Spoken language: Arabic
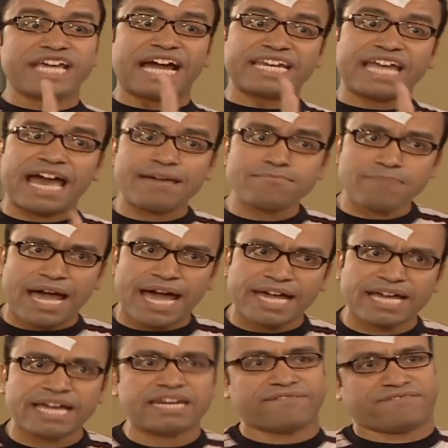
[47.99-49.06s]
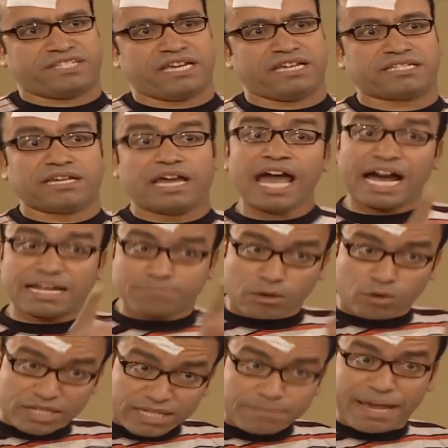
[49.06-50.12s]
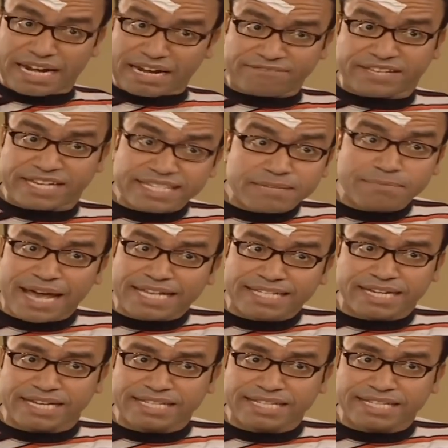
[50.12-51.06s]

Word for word: يعني اهم حاجة نفسيتي هتبوظي بقى نفسيتي بقى يا